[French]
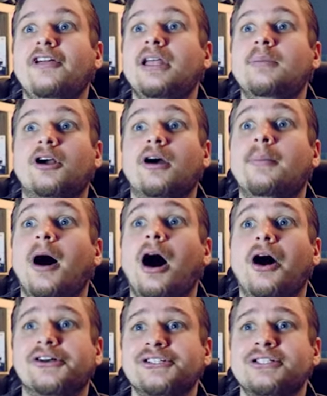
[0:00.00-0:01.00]
film
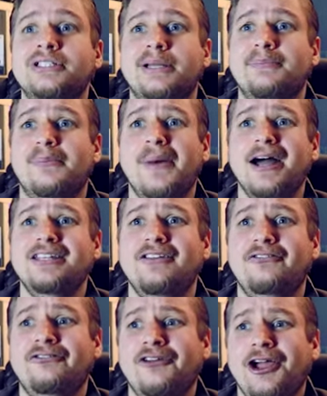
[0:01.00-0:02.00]
commence, c'est
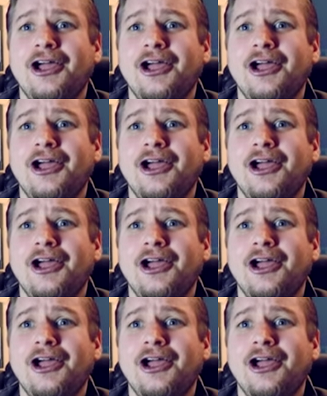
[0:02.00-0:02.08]
magnifique